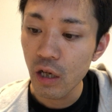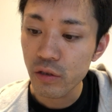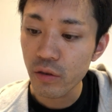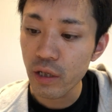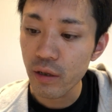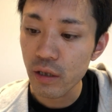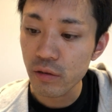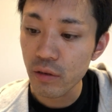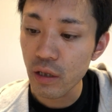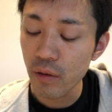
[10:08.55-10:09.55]
それら
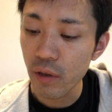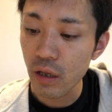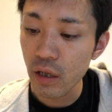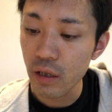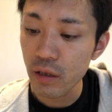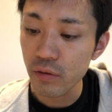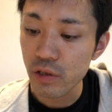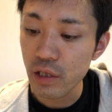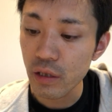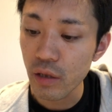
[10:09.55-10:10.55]
それらは彼らの
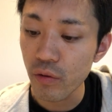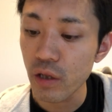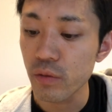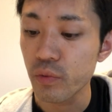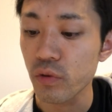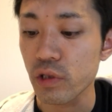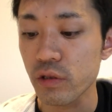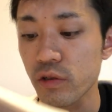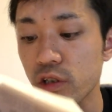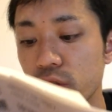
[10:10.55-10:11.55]
信頼を得る
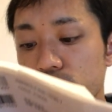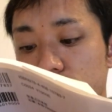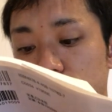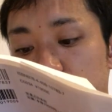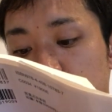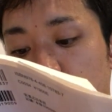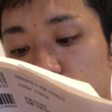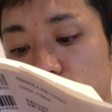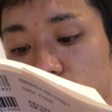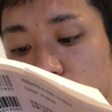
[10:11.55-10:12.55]
プロセスに着手したこ
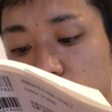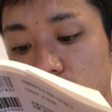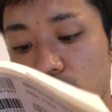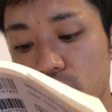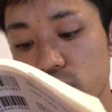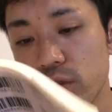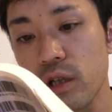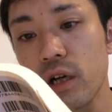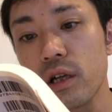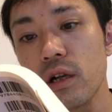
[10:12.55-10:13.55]
とになるそして
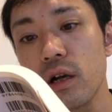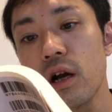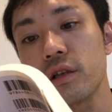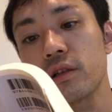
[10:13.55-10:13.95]
彼らがあ